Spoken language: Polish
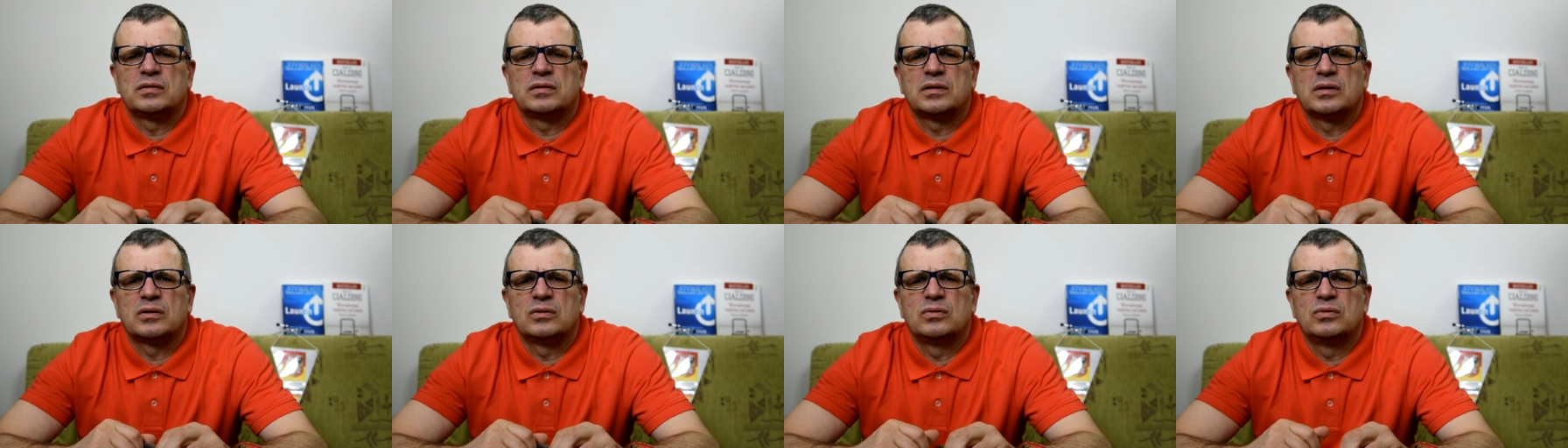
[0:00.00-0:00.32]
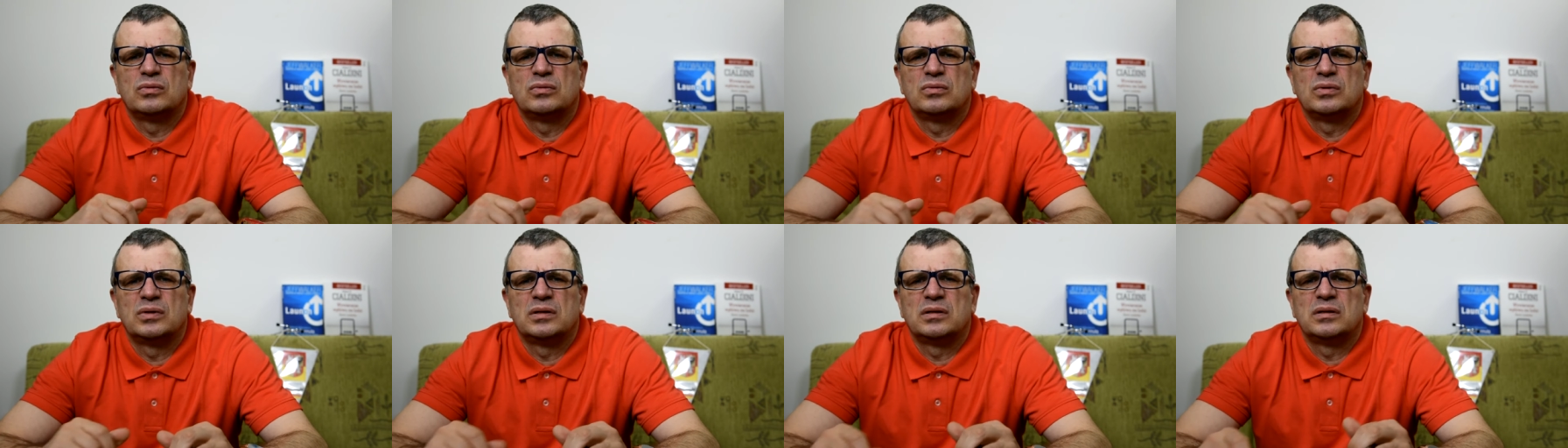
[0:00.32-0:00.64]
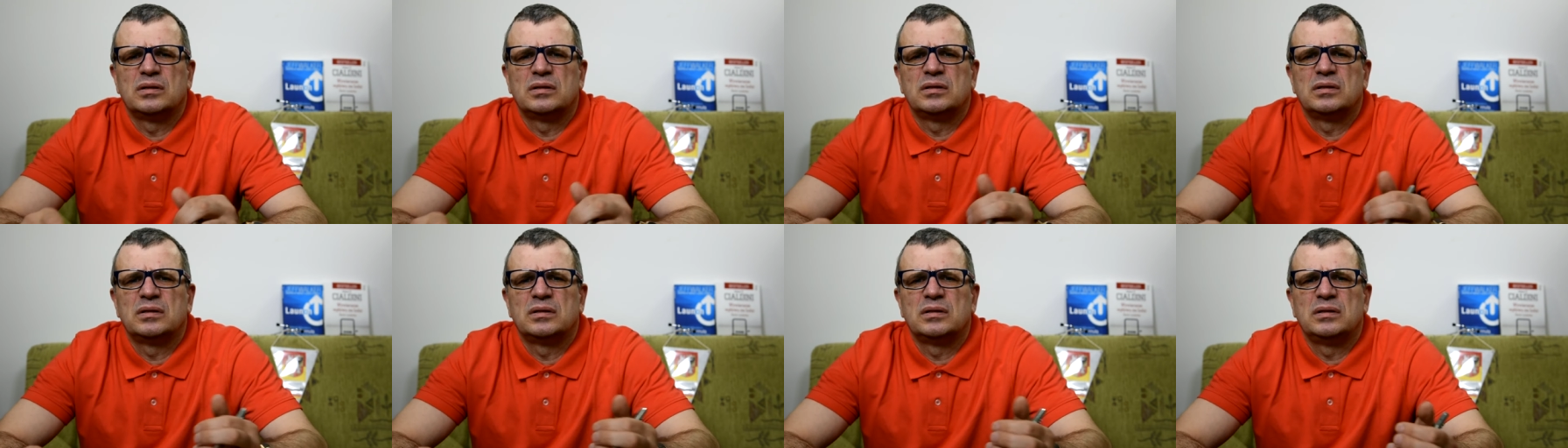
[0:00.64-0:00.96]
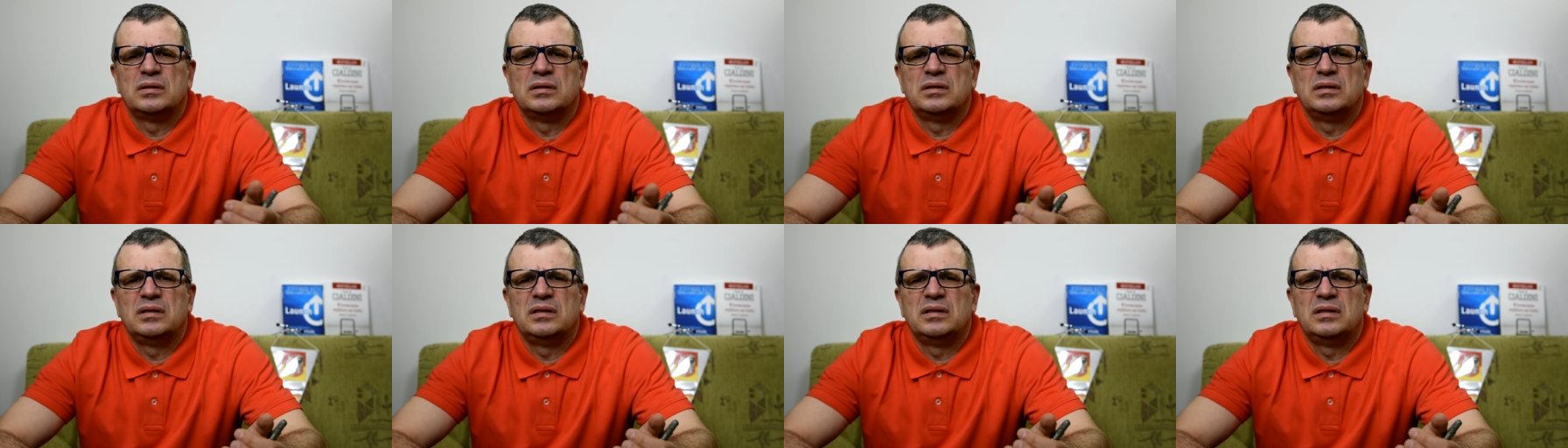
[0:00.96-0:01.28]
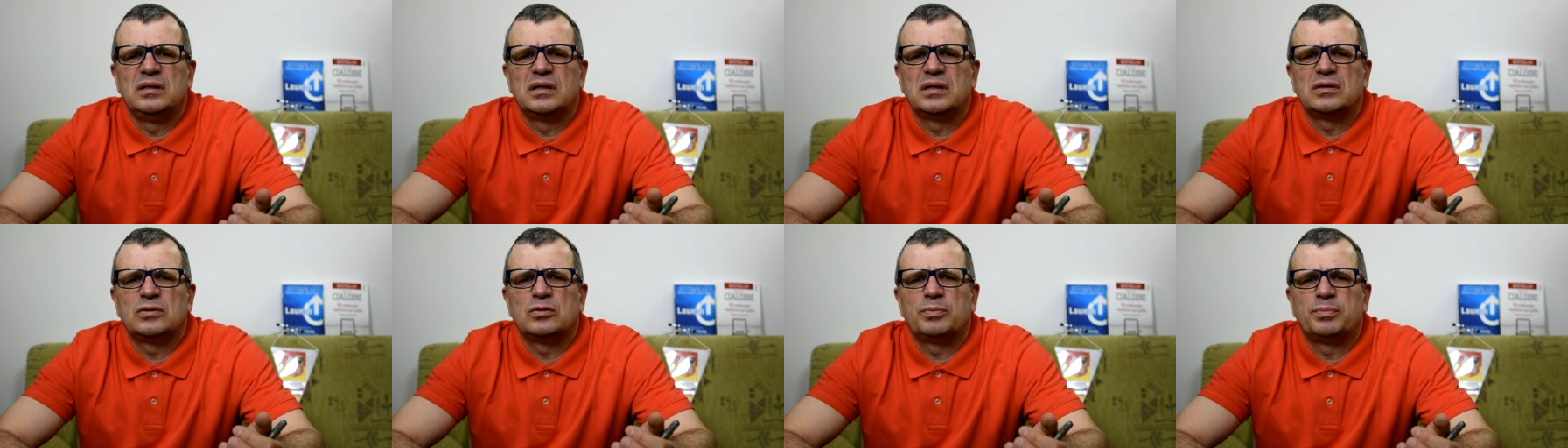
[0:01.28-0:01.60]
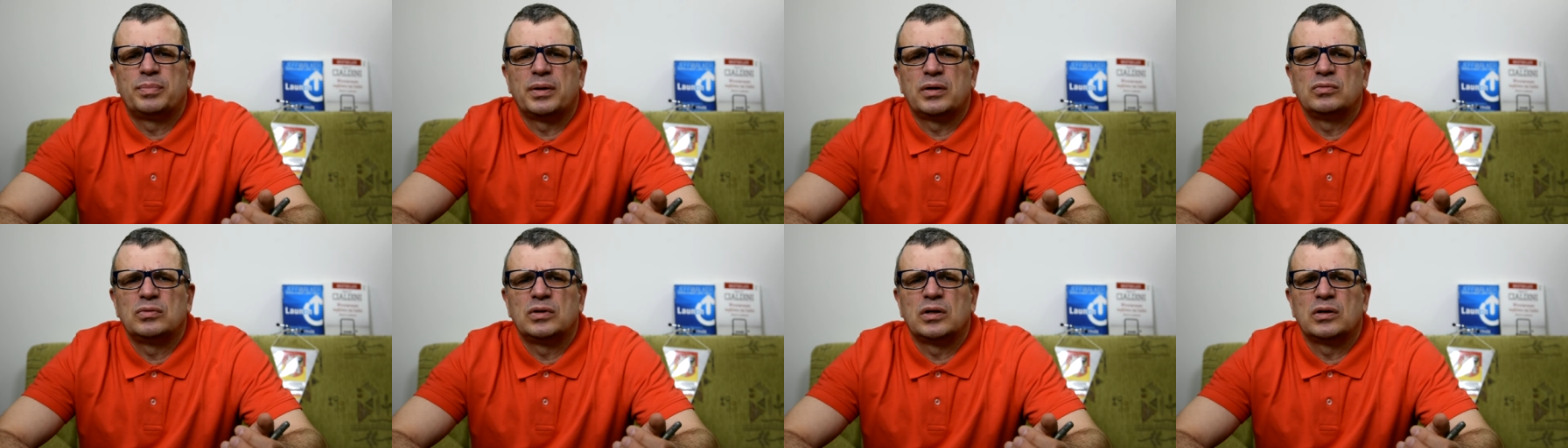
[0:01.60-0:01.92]
z reguły
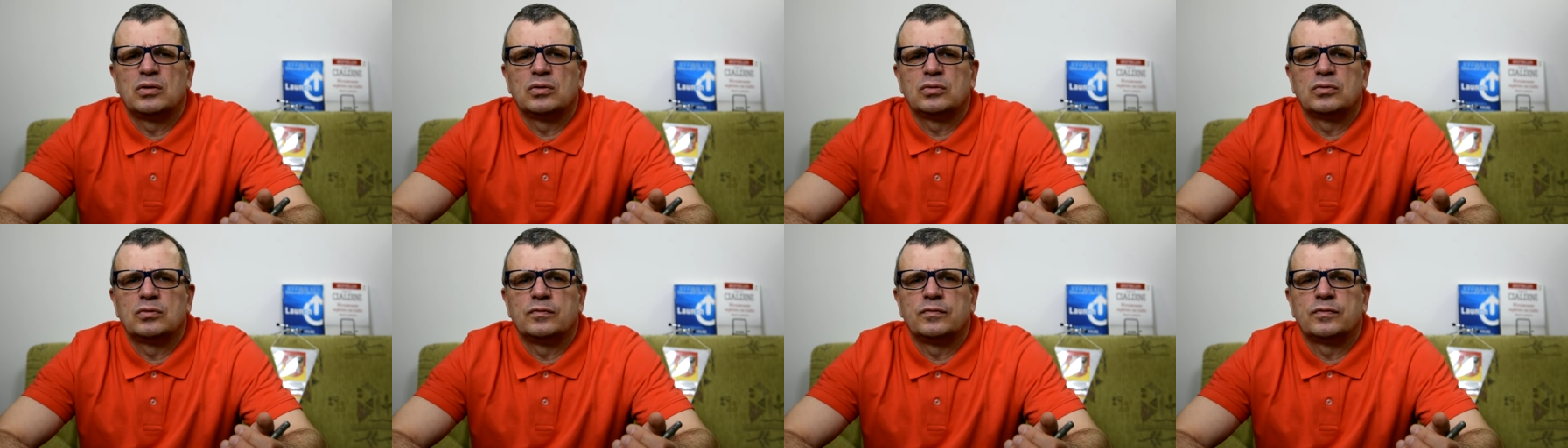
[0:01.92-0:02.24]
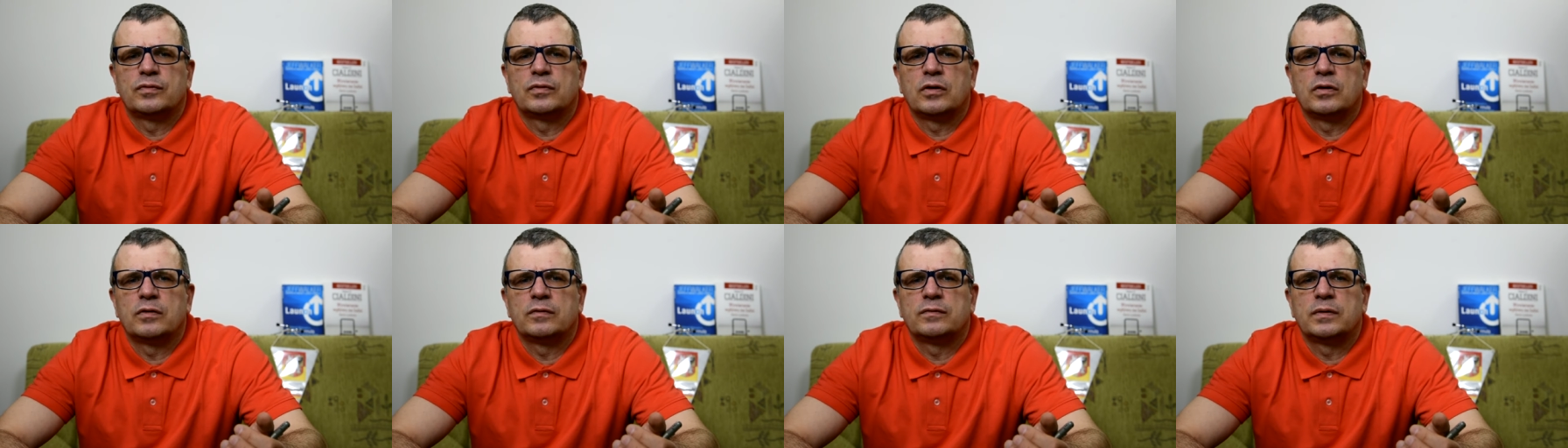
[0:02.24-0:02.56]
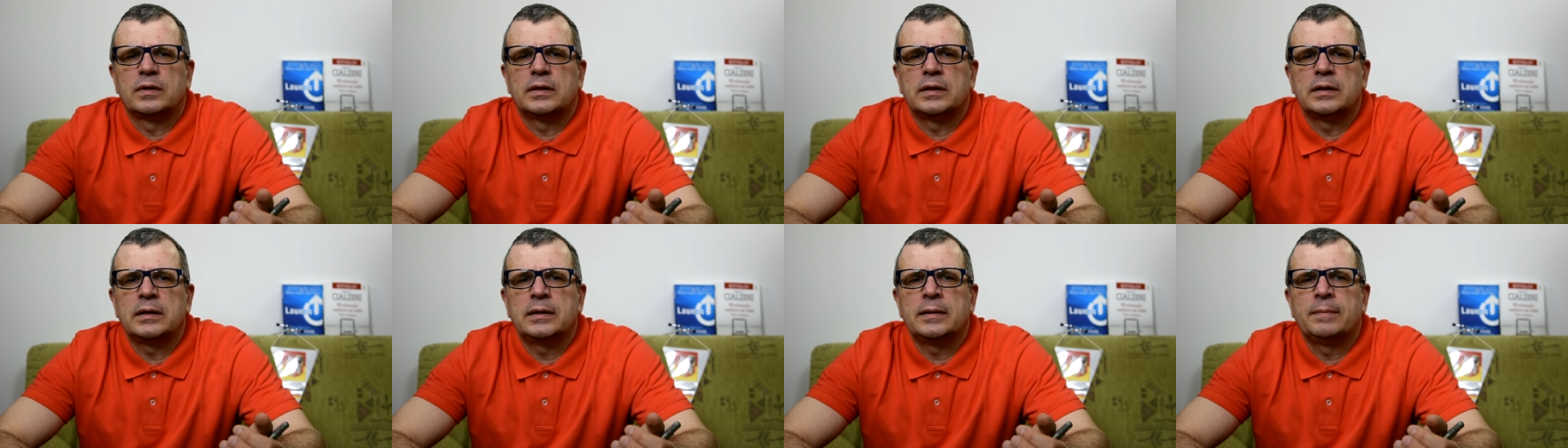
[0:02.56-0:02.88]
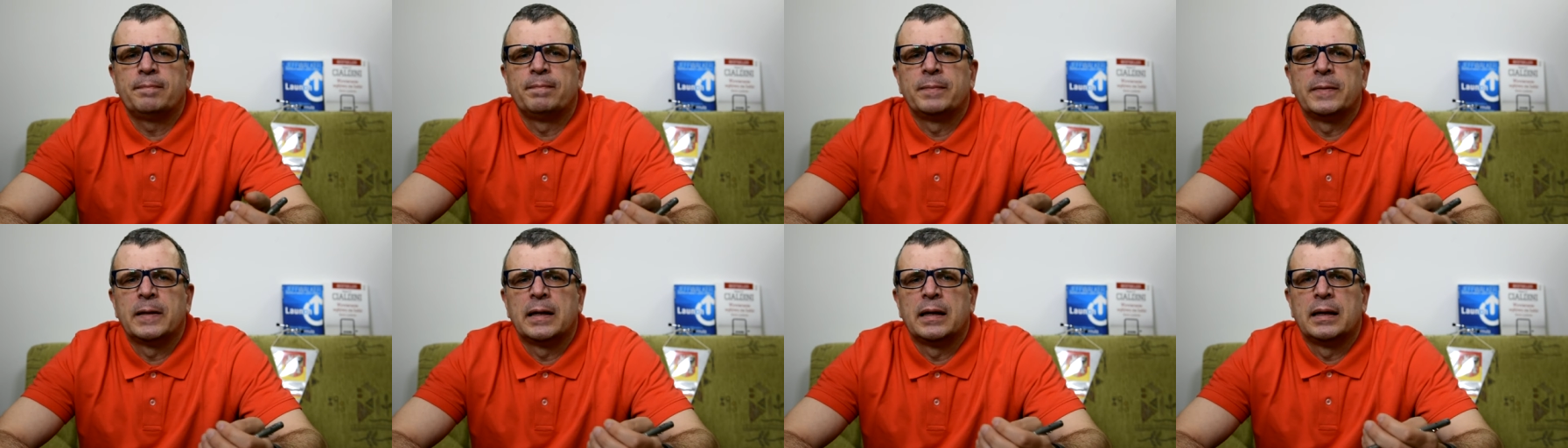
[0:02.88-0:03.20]
niezupełnie gotówkowej.